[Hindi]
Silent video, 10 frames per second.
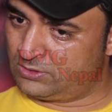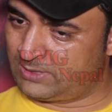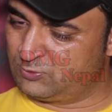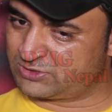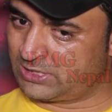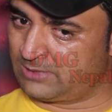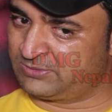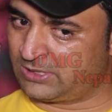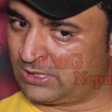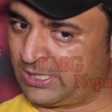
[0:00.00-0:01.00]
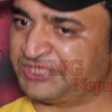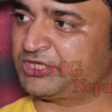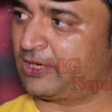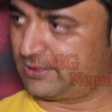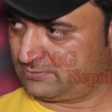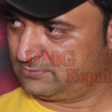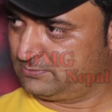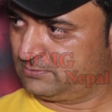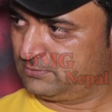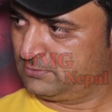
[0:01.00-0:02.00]
तब उसका नाम था आयशा खान
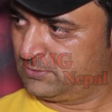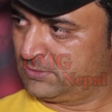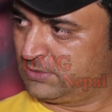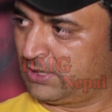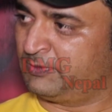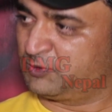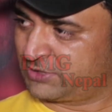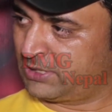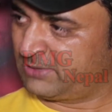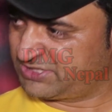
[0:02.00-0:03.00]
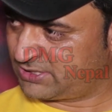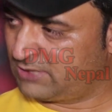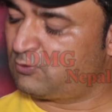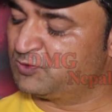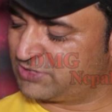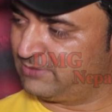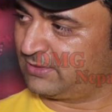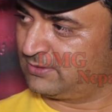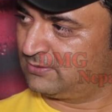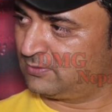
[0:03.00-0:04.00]
हाँ। अभी उसका नाम आयशा खान है वो मुस्लिम
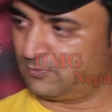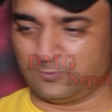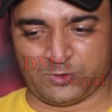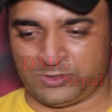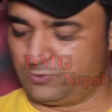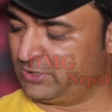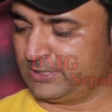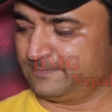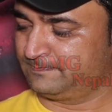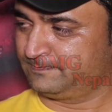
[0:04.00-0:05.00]
है वो हिंदू नहीं है